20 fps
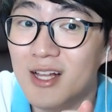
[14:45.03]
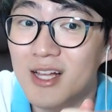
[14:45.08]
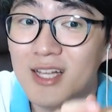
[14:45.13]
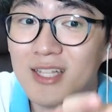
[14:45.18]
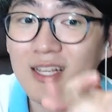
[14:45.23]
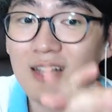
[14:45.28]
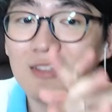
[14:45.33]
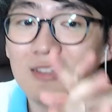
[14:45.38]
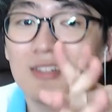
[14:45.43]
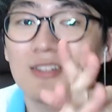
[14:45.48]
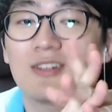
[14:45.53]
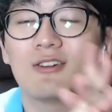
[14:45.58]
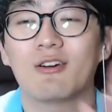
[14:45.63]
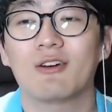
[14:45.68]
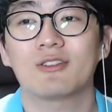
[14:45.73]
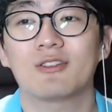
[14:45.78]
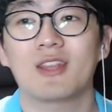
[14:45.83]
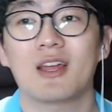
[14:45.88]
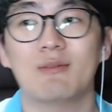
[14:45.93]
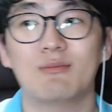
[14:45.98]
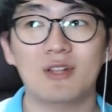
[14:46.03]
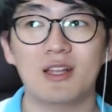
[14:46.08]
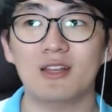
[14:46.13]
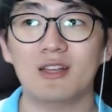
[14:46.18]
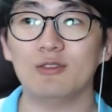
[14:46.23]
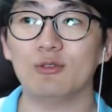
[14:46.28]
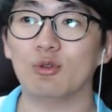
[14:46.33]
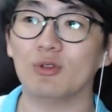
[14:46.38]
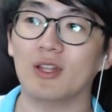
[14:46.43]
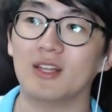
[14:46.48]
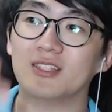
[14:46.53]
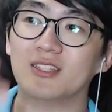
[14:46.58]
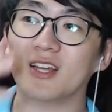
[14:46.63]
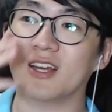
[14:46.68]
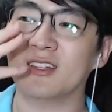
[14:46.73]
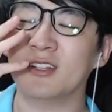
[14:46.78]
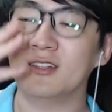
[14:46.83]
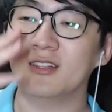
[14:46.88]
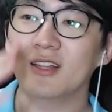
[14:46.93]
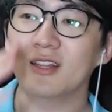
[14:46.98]
사실 그것 때문에
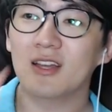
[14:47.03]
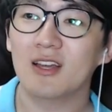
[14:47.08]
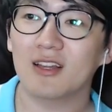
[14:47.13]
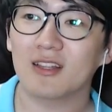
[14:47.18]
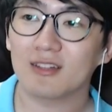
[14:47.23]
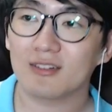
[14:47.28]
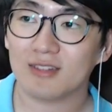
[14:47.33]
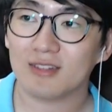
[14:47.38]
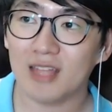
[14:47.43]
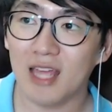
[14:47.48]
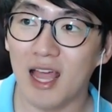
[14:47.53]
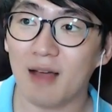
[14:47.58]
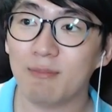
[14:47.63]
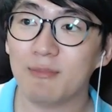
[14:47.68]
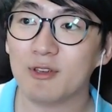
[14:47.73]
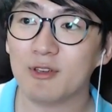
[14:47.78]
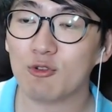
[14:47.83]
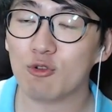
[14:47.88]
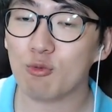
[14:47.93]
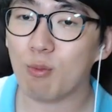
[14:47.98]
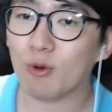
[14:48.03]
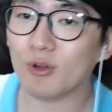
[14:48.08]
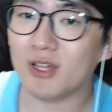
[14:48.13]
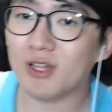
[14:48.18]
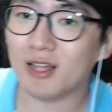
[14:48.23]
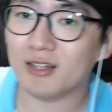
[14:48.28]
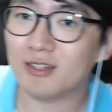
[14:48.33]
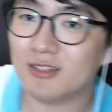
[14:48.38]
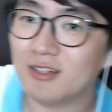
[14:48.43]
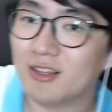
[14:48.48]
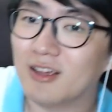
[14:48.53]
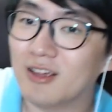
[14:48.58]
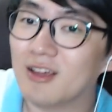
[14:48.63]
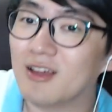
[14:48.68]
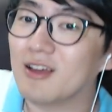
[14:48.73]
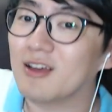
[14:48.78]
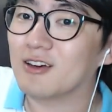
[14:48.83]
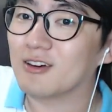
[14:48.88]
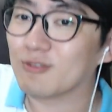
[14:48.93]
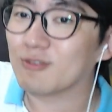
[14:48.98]
인도네시아는 대한민국보다는
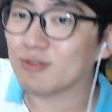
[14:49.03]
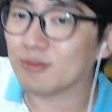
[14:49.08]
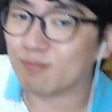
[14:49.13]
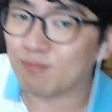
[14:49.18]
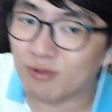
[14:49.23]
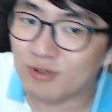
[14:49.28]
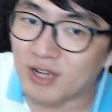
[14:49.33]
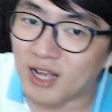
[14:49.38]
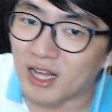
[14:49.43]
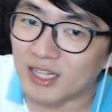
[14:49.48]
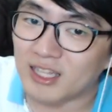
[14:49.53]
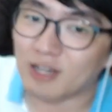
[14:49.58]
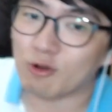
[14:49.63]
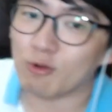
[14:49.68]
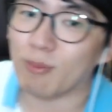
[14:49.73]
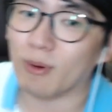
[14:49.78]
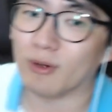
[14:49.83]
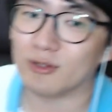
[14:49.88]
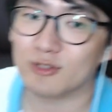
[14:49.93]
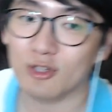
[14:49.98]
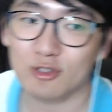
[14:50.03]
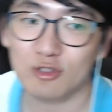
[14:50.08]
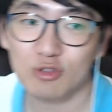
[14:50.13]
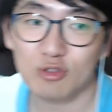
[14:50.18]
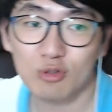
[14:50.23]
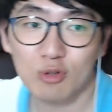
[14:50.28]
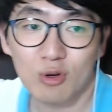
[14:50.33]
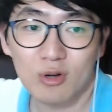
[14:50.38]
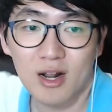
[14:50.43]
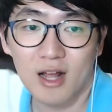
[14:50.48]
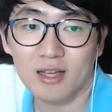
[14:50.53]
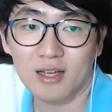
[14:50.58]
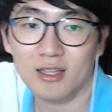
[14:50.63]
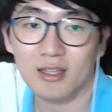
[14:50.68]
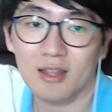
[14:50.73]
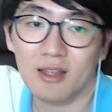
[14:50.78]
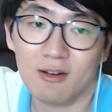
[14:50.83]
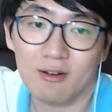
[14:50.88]
북한하고 먼저 수교를 하게 돼요.